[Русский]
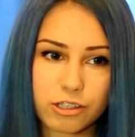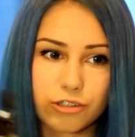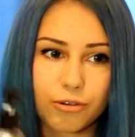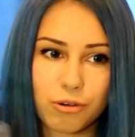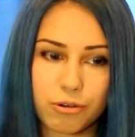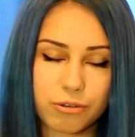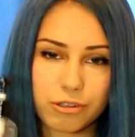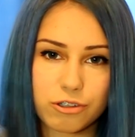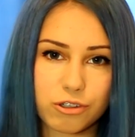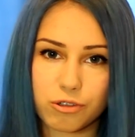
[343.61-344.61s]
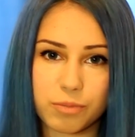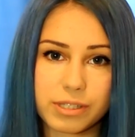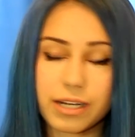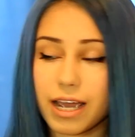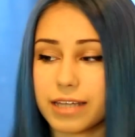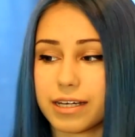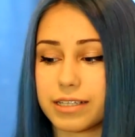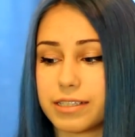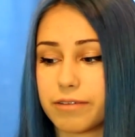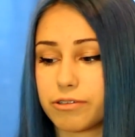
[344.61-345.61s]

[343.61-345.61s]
что ничего не убыстряет, хотя